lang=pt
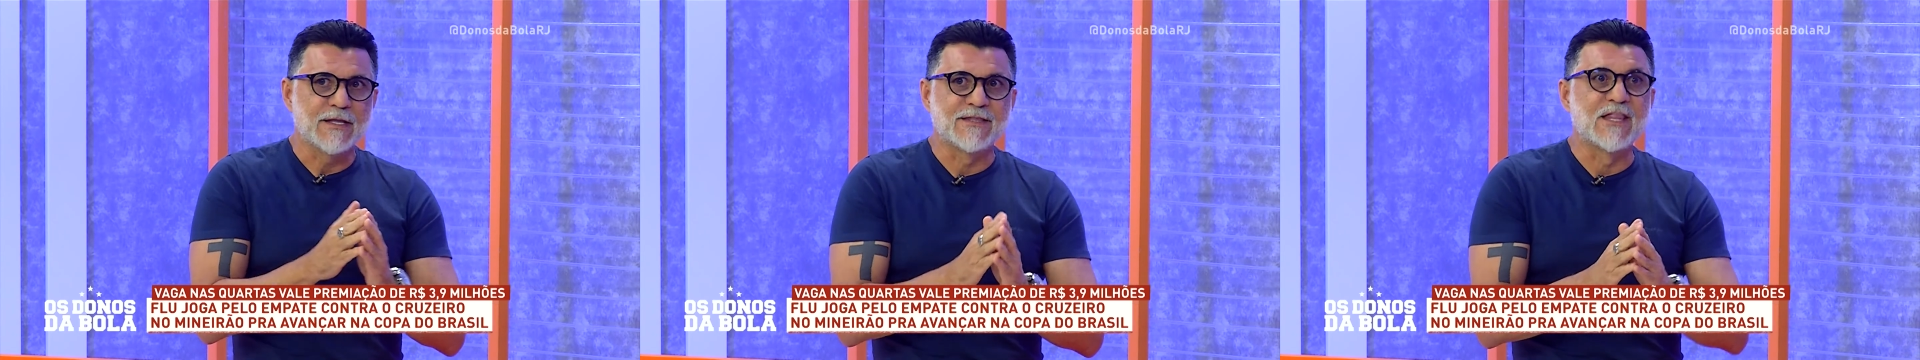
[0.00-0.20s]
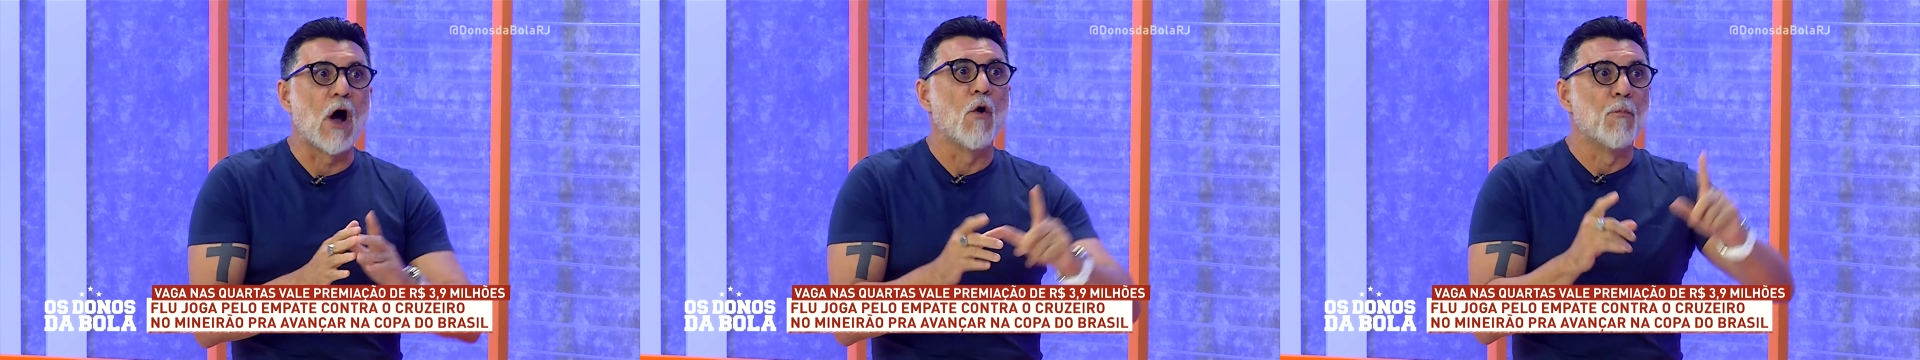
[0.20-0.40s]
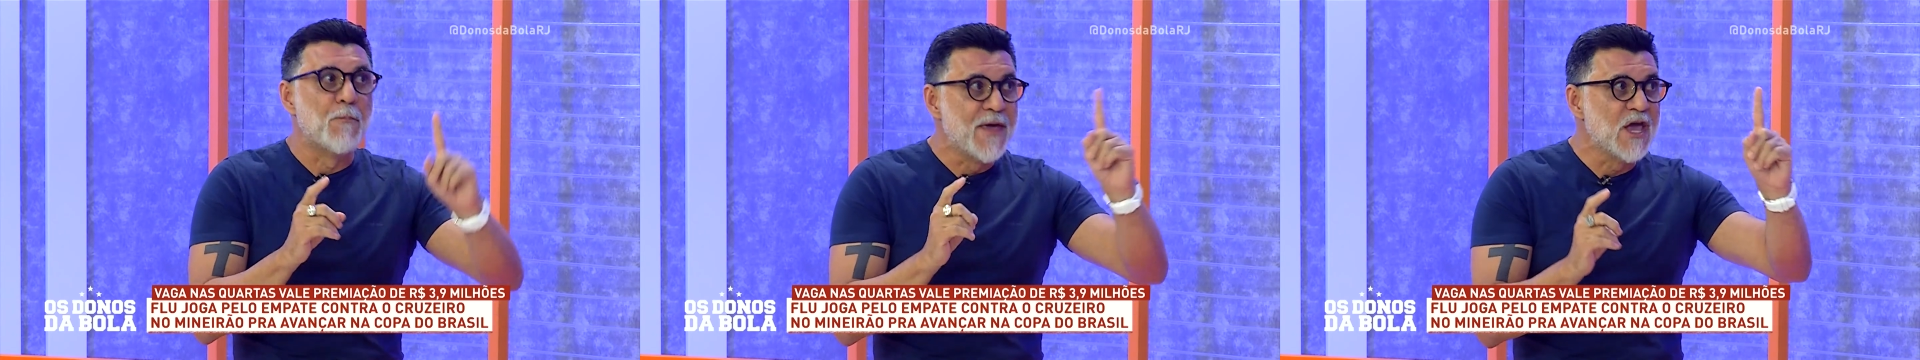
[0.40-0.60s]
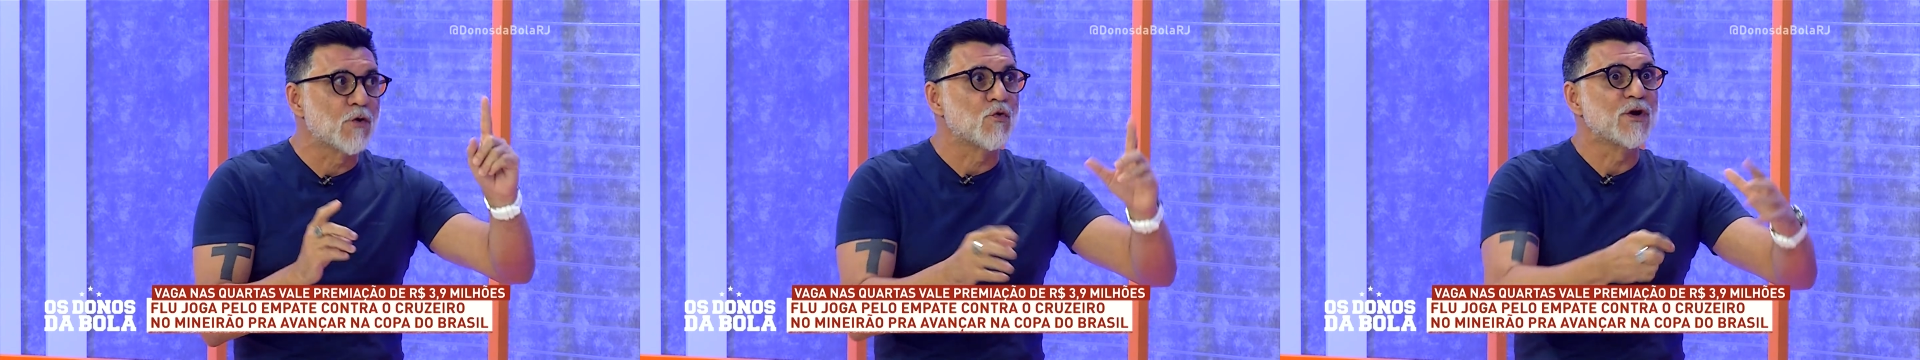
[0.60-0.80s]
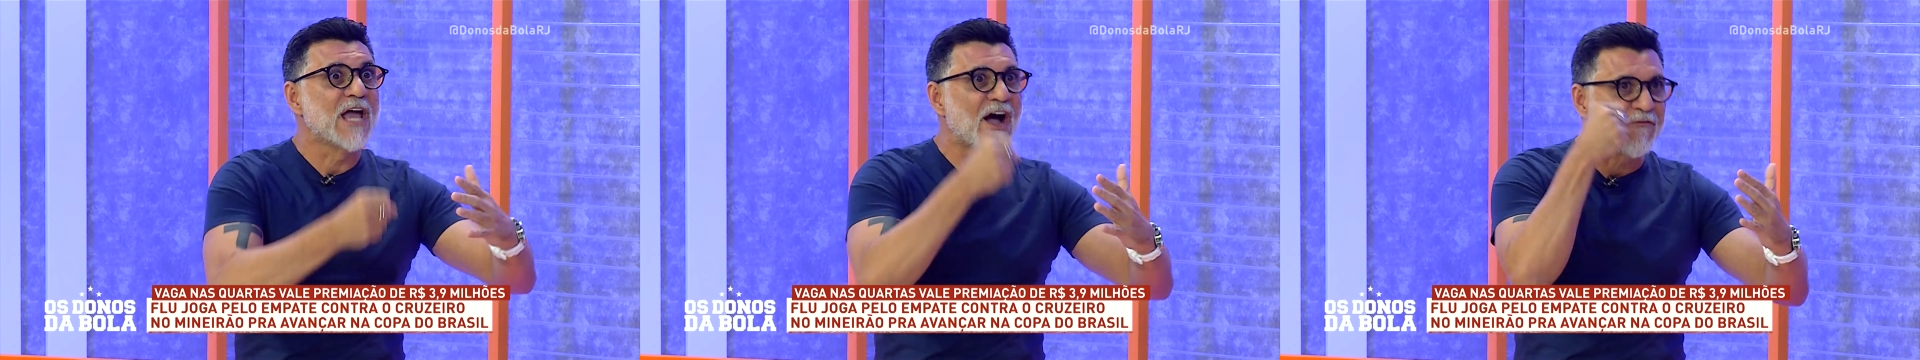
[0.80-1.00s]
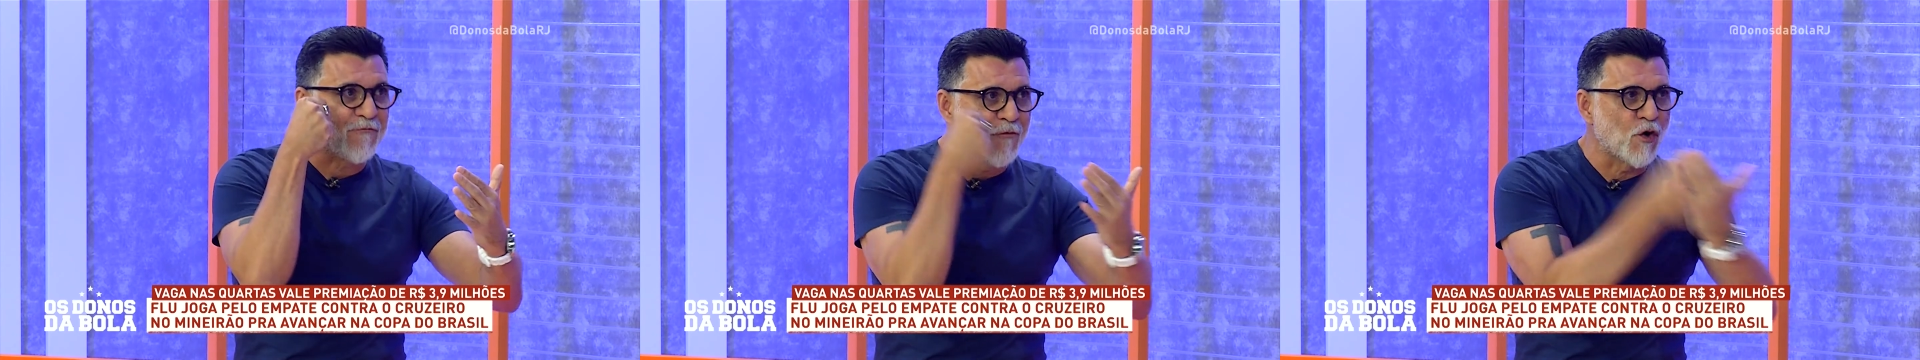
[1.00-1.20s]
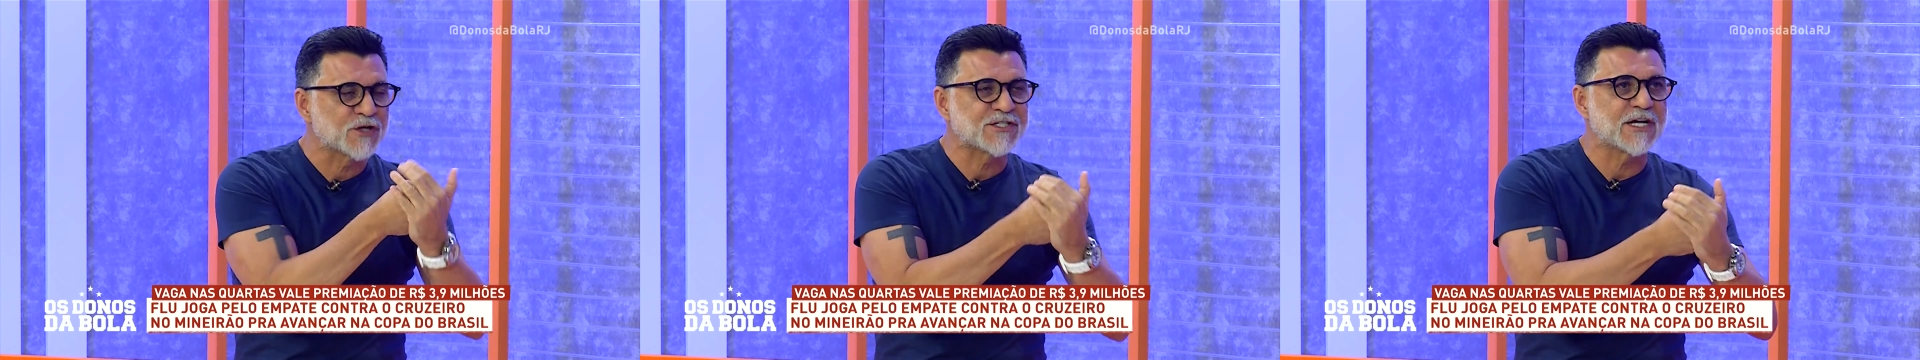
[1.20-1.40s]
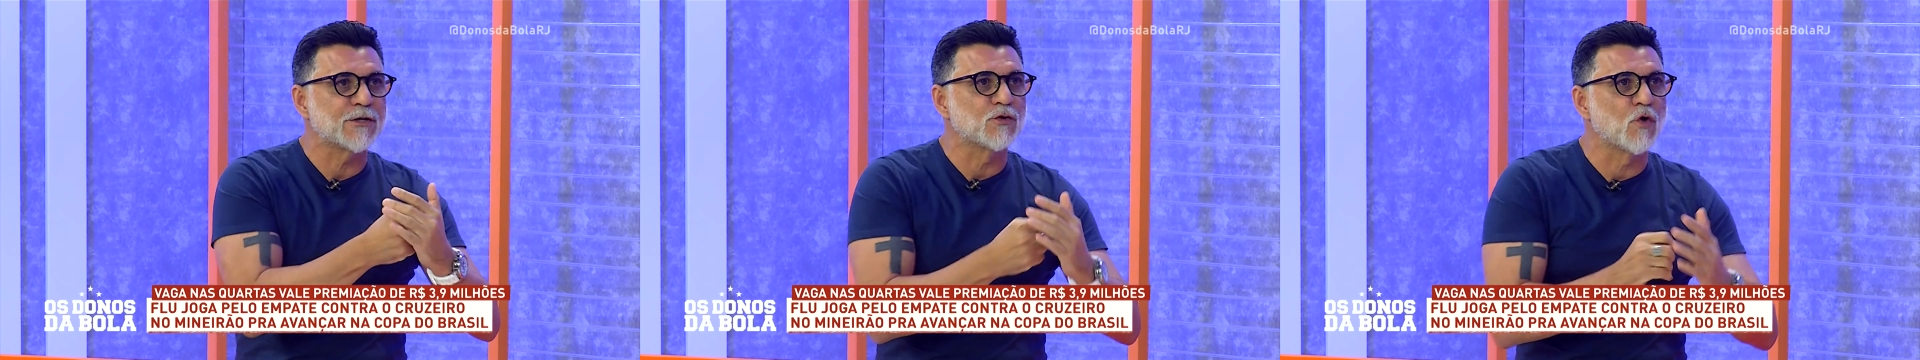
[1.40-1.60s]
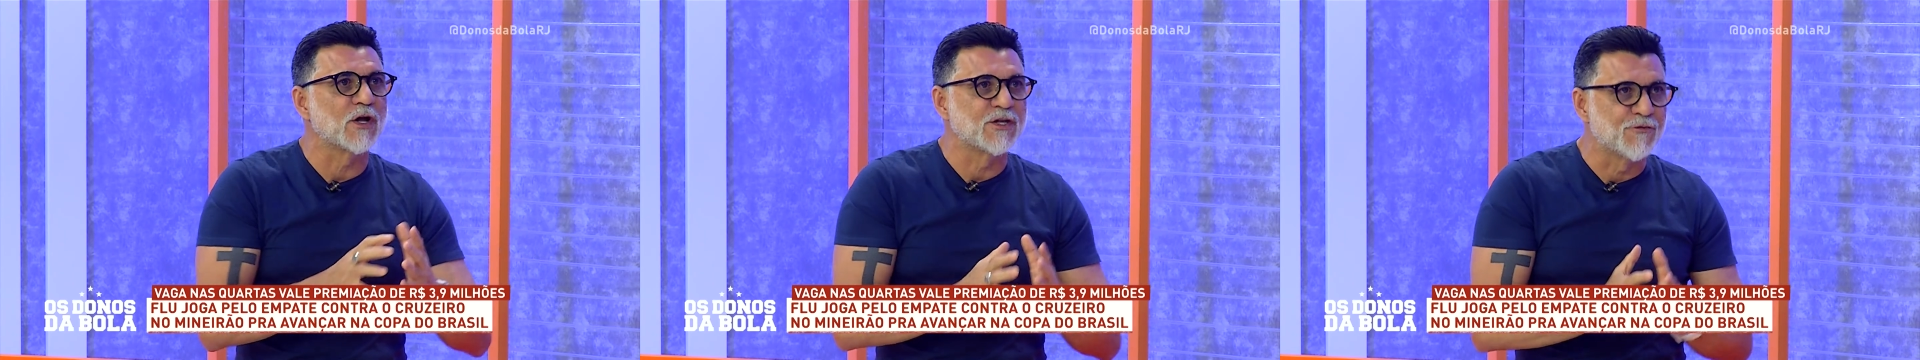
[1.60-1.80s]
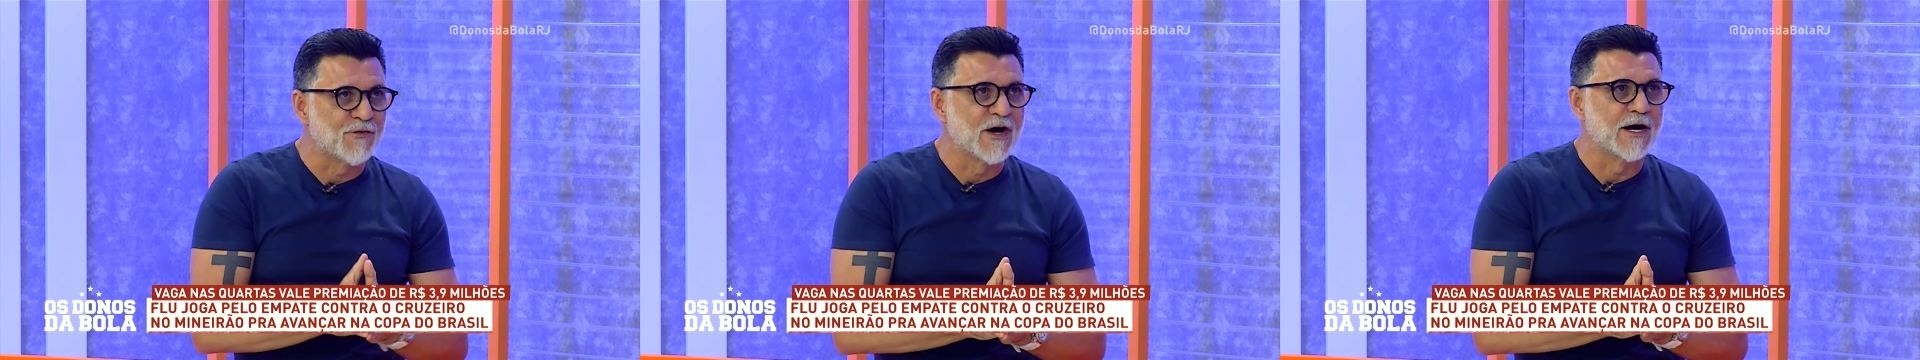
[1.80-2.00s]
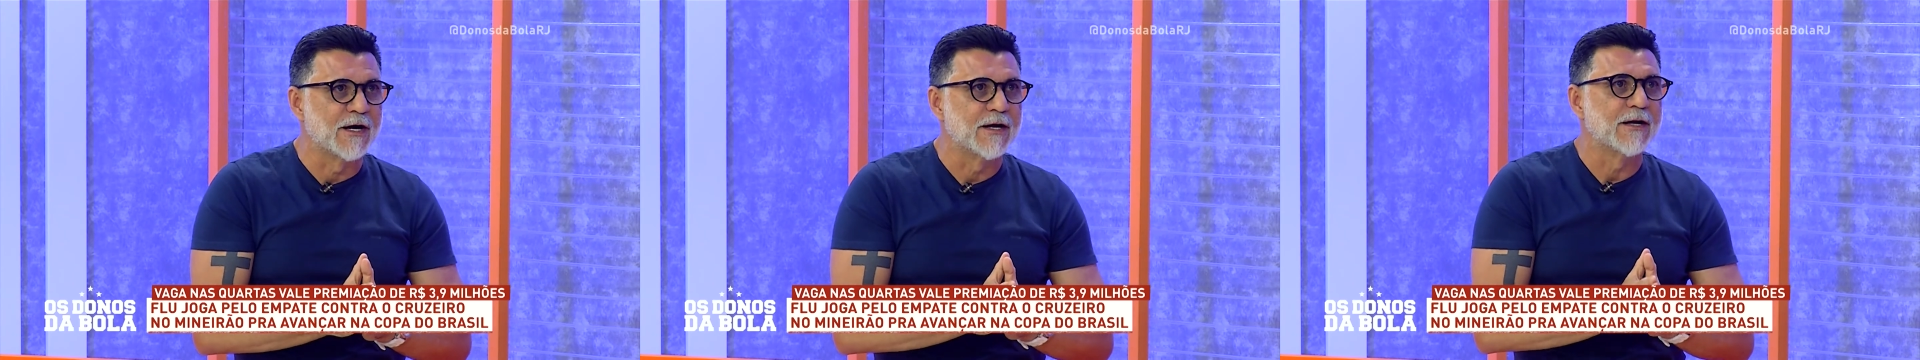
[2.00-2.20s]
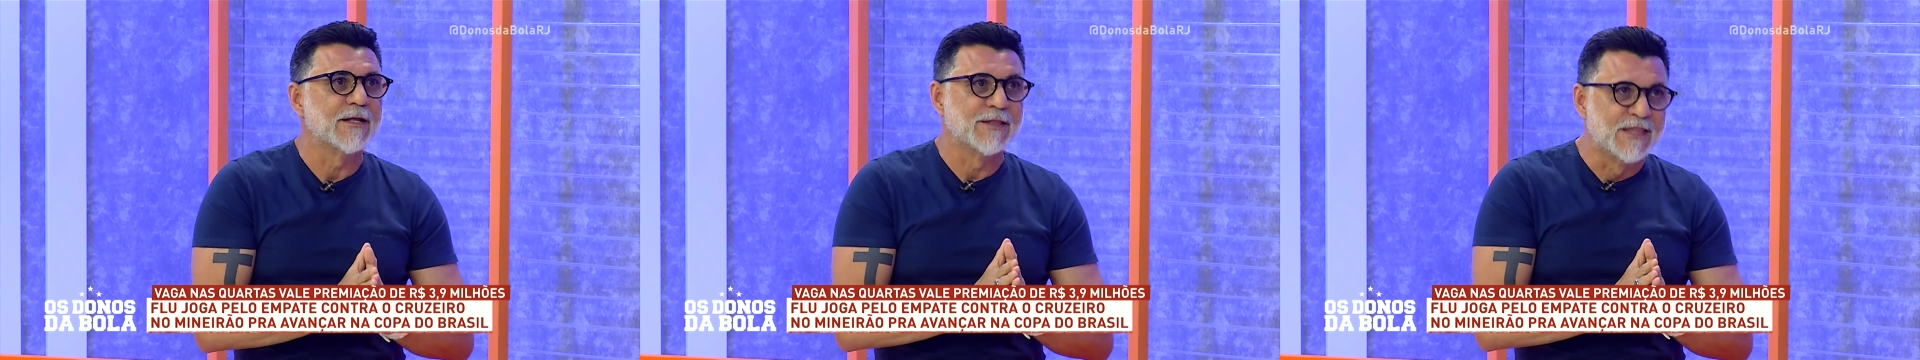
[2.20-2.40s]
dar o bico e a força do Odivan?